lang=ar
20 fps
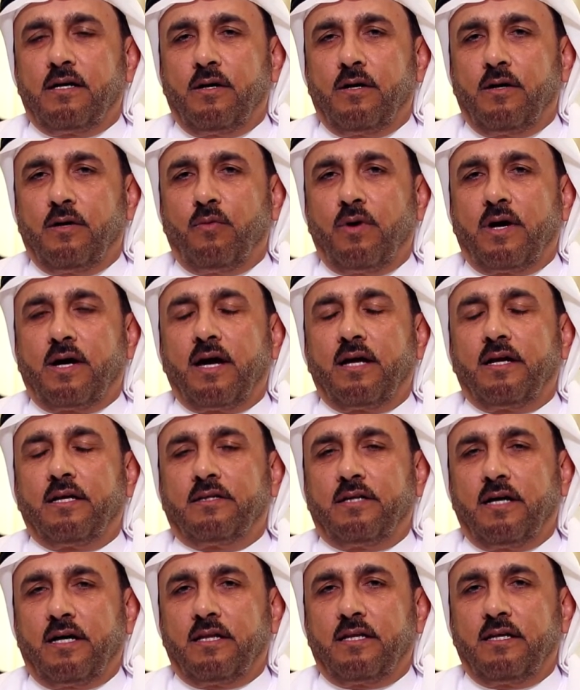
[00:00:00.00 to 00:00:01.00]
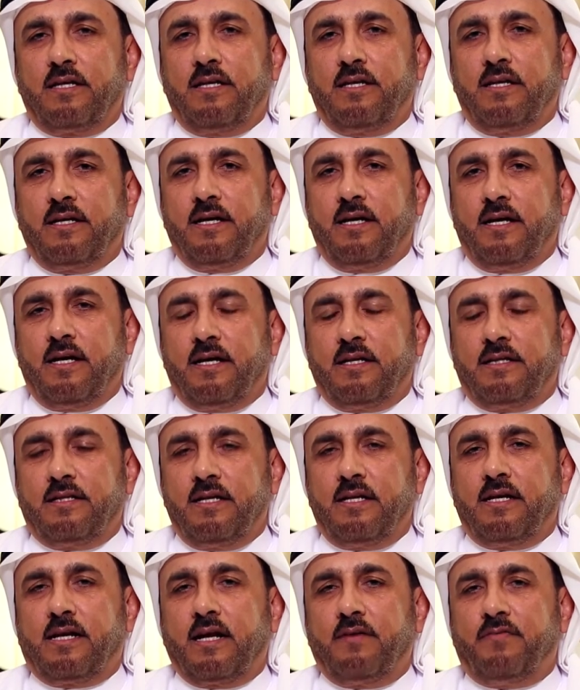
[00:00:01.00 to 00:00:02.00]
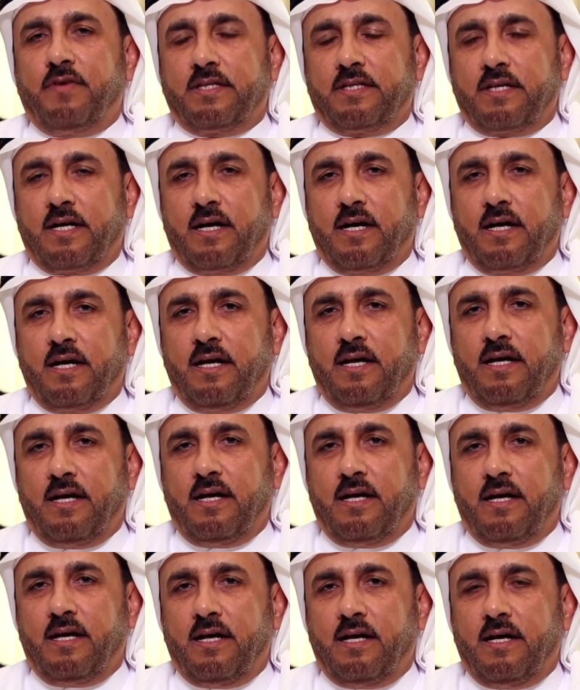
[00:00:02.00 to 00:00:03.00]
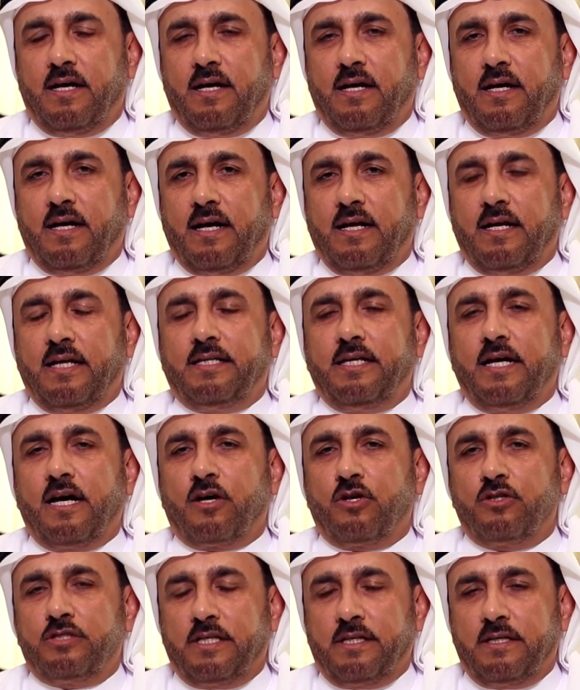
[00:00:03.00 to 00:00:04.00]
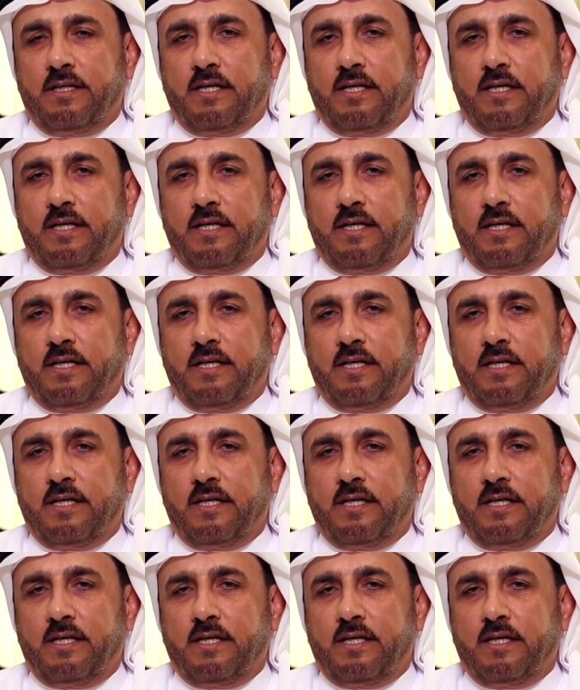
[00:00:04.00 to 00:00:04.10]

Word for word: وكانت تقضي تلك الفترة آه، التي أخرج